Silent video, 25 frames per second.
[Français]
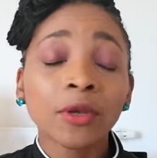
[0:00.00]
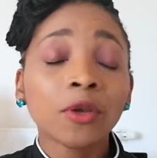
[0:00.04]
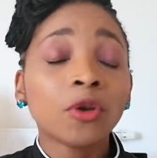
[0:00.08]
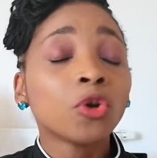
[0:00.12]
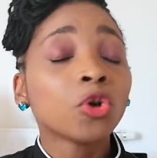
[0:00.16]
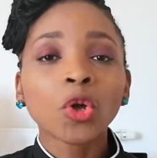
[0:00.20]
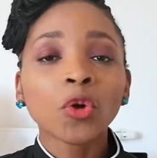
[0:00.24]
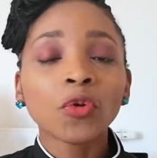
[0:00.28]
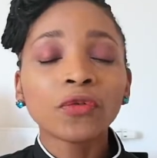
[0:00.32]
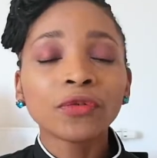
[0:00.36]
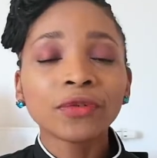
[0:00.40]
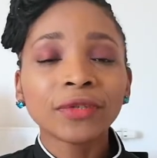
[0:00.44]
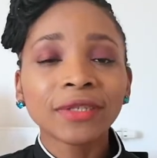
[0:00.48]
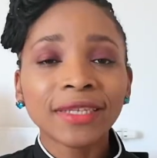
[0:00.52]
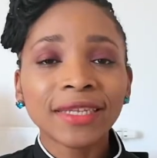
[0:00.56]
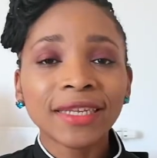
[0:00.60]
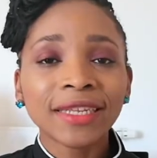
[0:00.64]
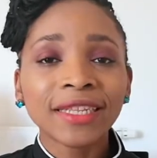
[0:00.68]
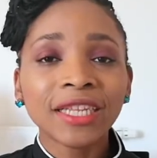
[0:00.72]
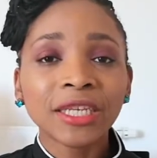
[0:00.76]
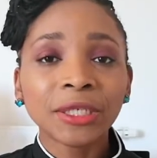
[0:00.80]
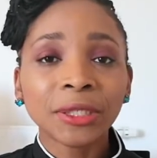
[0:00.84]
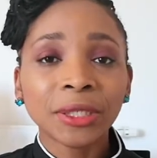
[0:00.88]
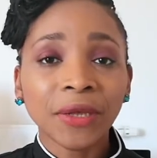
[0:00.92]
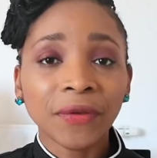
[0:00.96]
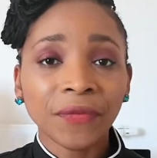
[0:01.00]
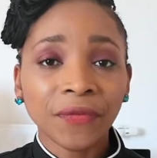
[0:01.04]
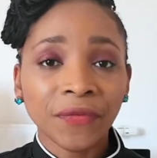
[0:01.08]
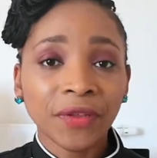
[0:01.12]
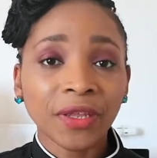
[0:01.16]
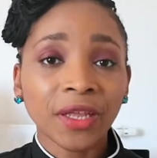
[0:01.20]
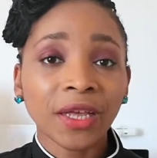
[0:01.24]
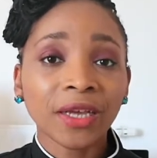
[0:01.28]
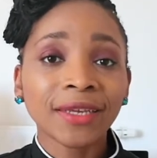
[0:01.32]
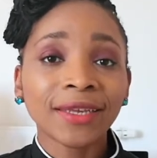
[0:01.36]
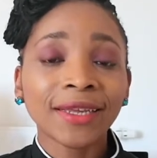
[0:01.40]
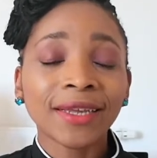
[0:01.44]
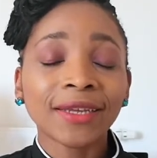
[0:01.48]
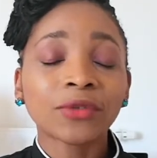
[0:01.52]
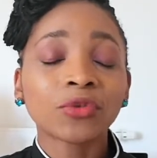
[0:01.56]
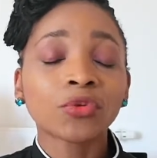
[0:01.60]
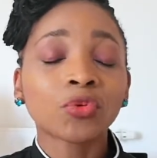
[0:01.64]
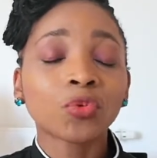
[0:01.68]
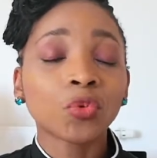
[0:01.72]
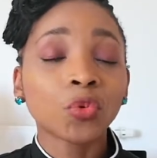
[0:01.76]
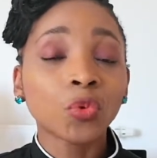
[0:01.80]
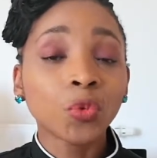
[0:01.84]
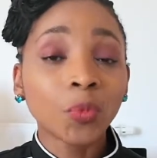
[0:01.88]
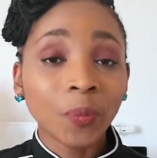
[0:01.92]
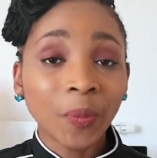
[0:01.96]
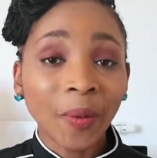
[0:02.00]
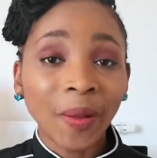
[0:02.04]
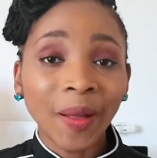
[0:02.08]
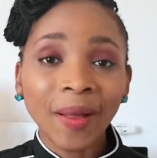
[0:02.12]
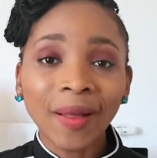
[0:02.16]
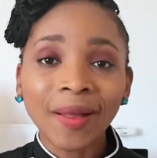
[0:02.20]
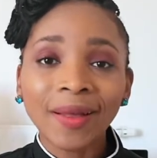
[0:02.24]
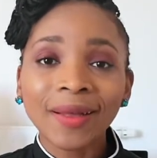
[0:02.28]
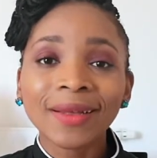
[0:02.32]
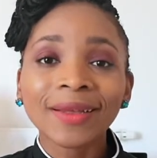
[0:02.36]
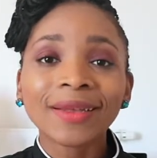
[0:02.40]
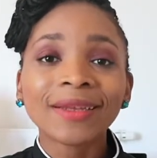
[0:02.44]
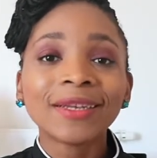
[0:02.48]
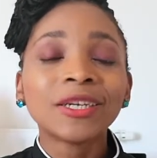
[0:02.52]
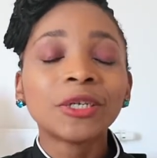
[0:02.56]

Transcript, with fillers: Que vous ayez déjà fait un gâteau ou pas,